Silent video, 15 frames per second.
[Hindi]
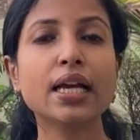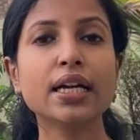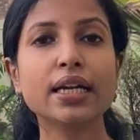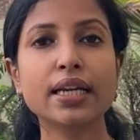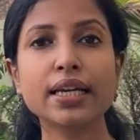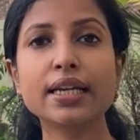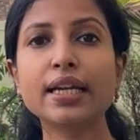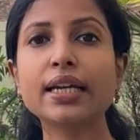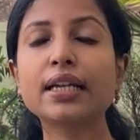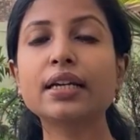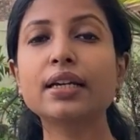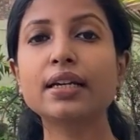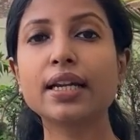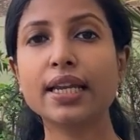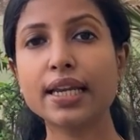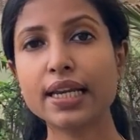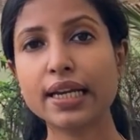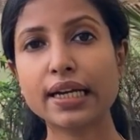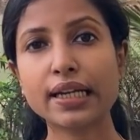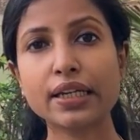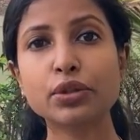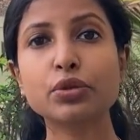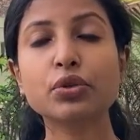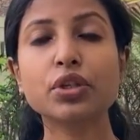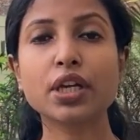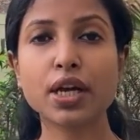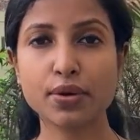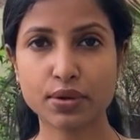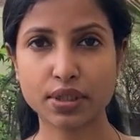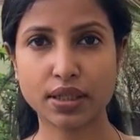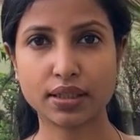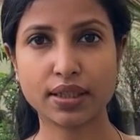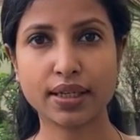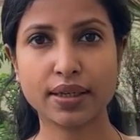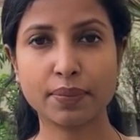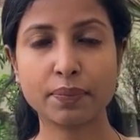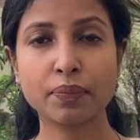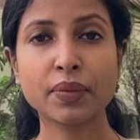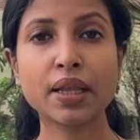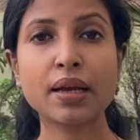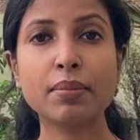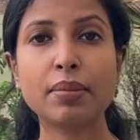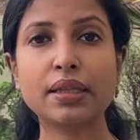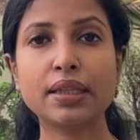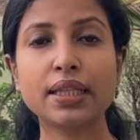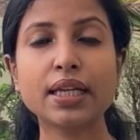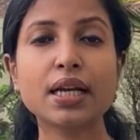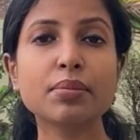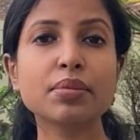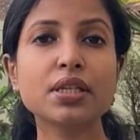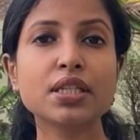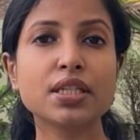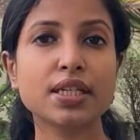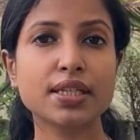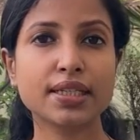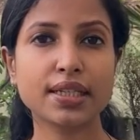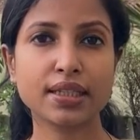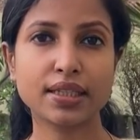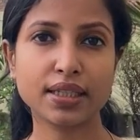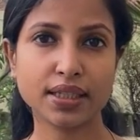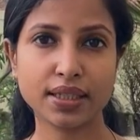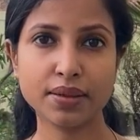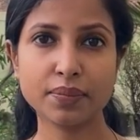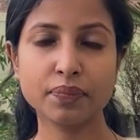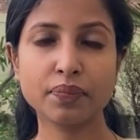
ग्रीन नेट अगर नहीं लगाएंगे तो क्या हो सकता है पत्तियाँ आपकी जल सकती हैं